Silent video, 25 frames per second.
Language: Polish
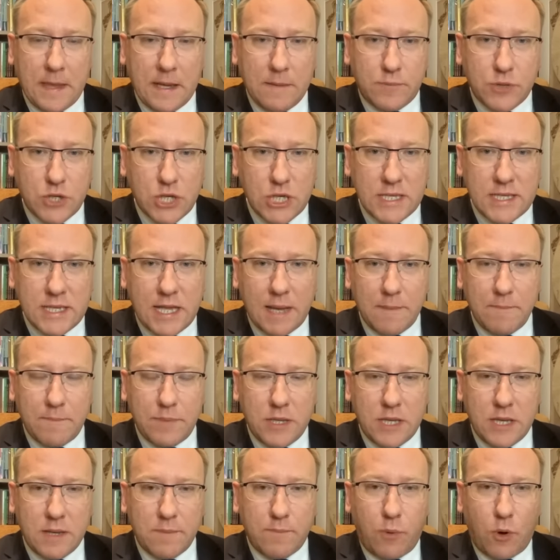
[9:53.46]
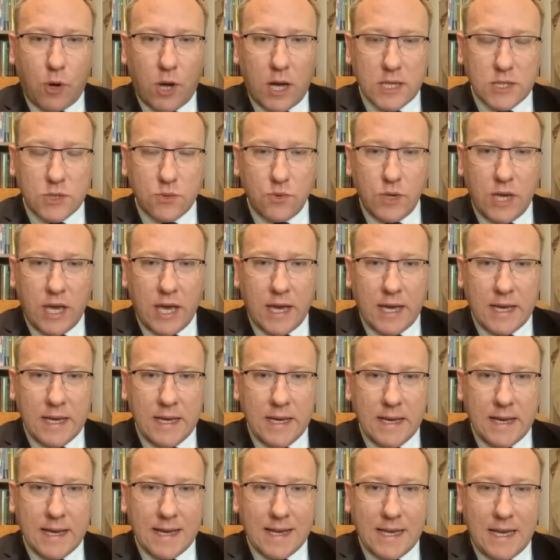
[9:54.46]
przystępny, pokazuje
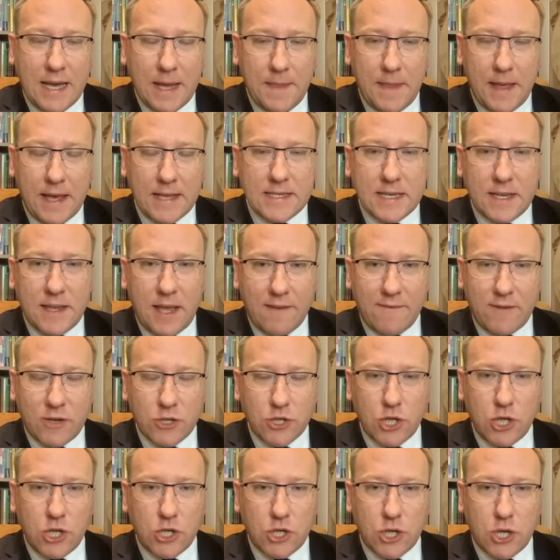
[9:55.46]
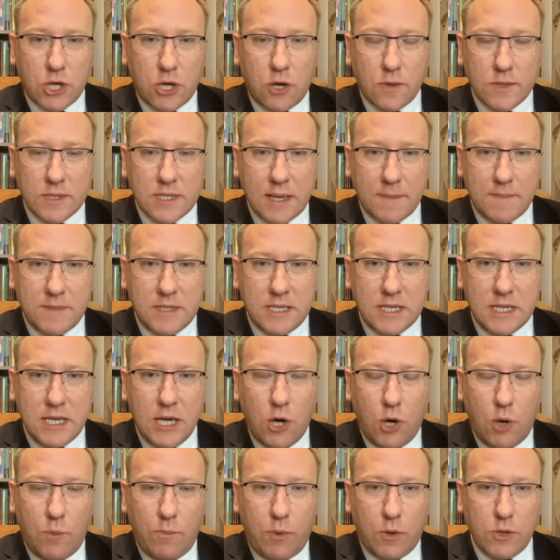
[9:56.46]
genezę najważniejszych koncepcji
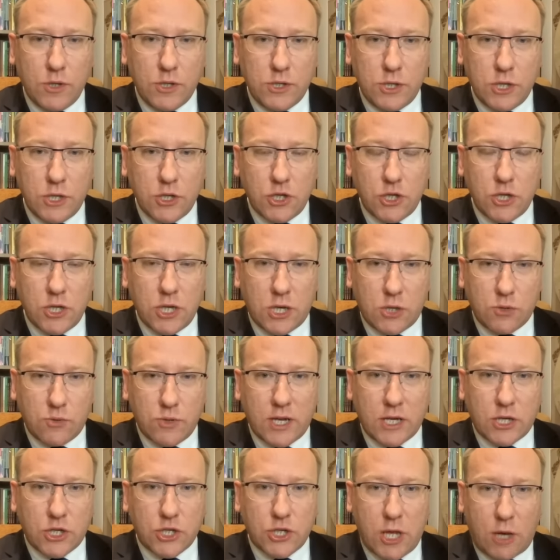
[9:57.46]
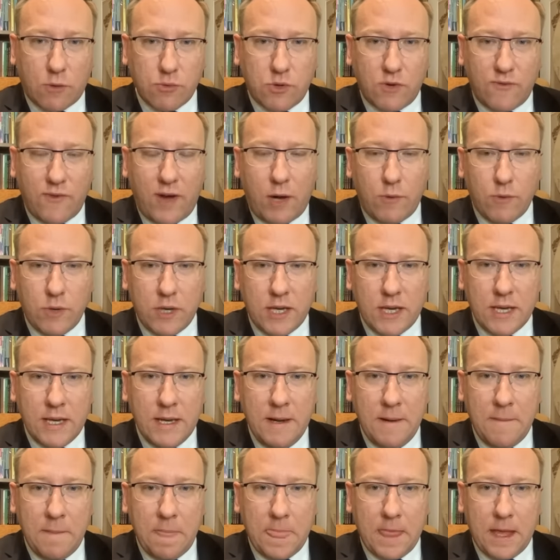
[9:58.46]
geopolitycznych, które kształtowały
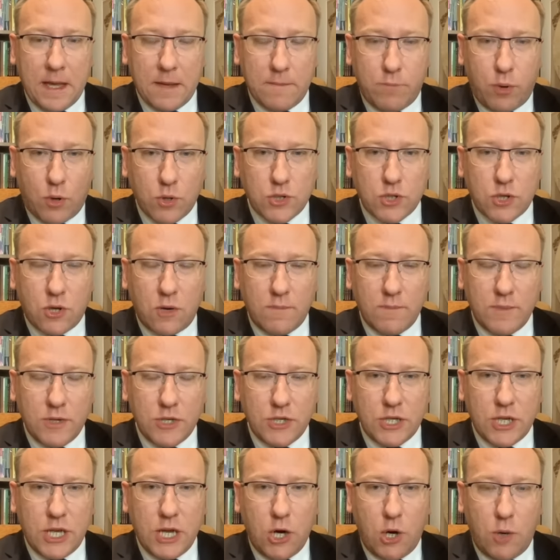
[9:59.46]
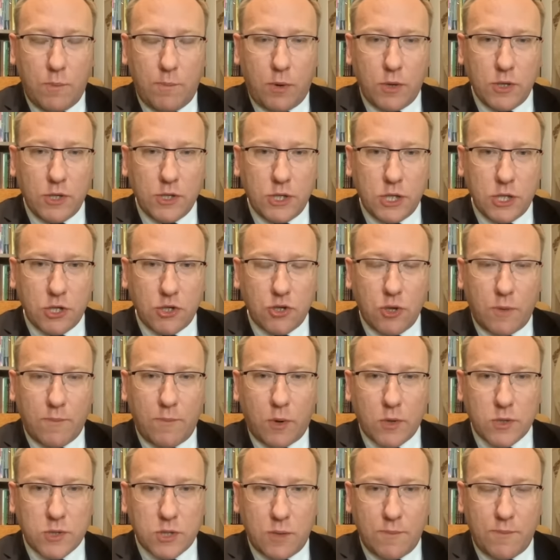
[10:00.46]
e, polską myśl
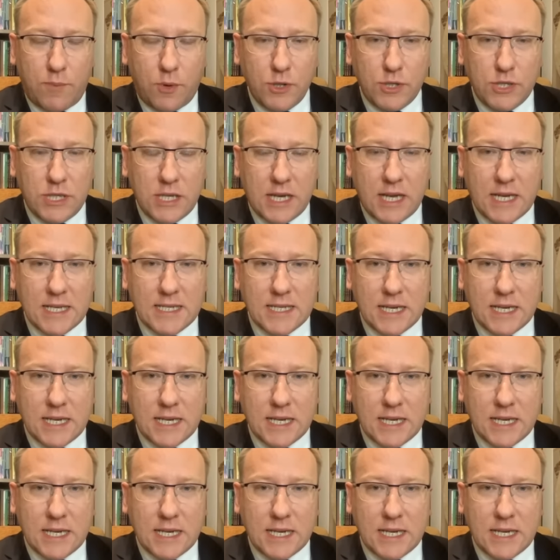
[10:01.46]
geopolityczną, polską politykę